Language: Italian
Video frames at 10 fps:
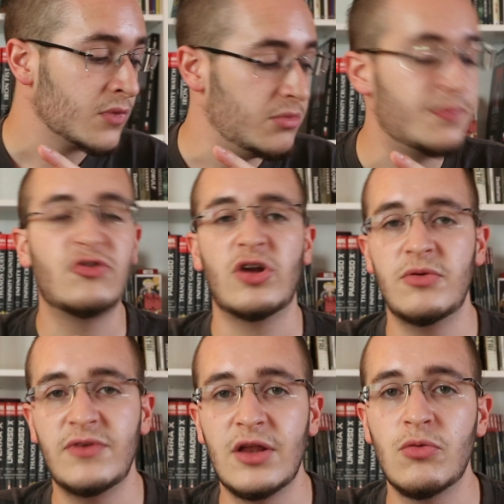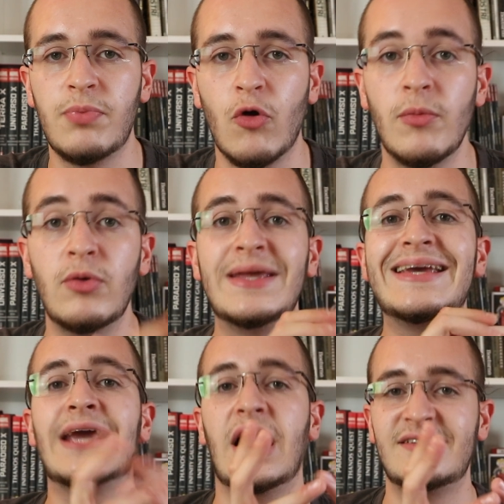mi piacerebbe vedere un po' come lo
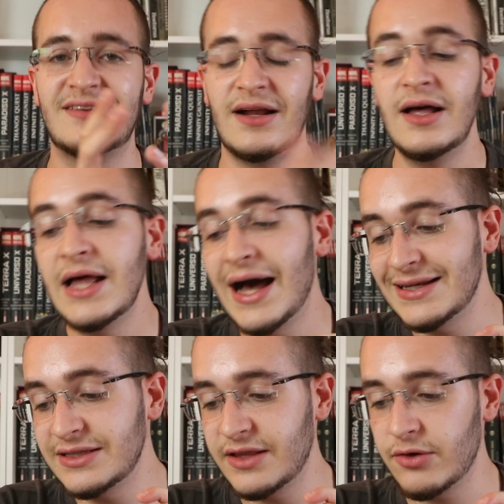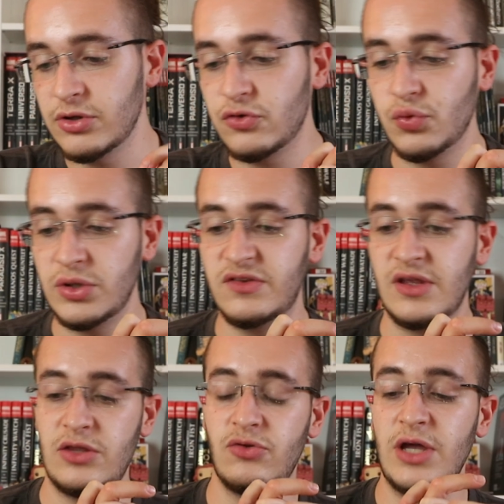incastra all'interno del suo
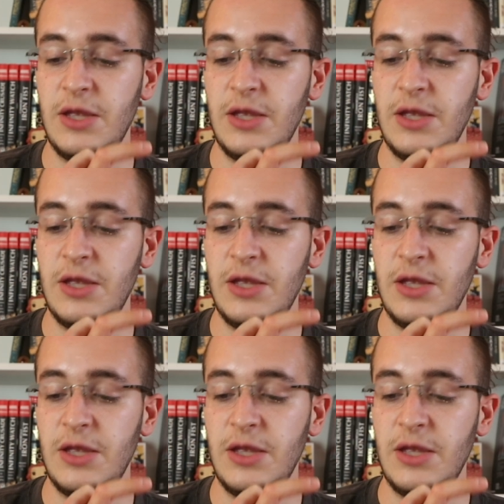disegno.